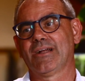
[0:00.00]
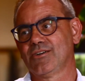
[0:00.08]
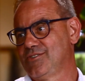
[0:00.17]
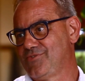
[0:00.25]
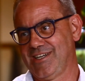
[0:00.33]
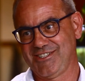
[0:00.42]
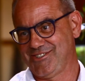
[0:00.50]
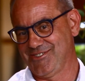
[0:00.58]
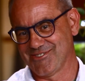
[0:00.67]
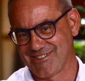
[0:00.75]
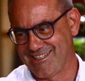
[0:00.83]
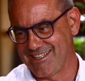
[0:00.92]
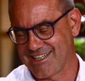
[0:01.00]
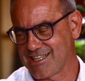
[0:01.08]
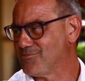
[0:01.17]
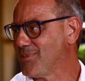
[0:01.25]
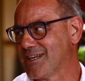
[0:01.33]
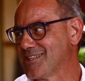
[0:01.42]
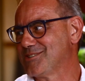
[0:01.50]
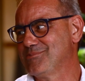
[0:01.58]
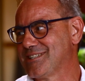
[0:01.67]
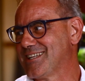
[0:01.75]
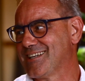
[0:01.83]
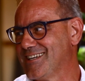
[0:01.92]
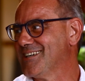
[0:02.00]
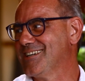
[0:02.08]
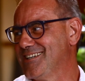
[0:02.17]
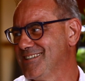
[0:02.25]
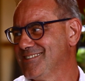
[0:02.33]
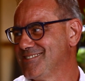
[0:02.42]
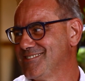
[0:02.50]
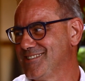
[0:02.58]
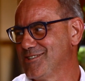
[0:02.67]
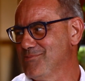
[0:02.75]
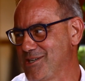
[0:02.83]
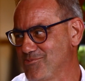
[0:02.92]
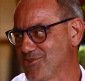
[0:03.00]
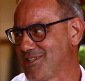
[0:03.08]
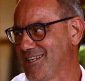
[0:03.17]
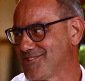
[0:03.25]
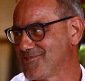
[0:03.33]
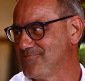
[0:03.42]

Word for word: però il fascino della campana tibetana è, rimane eh, Cos'è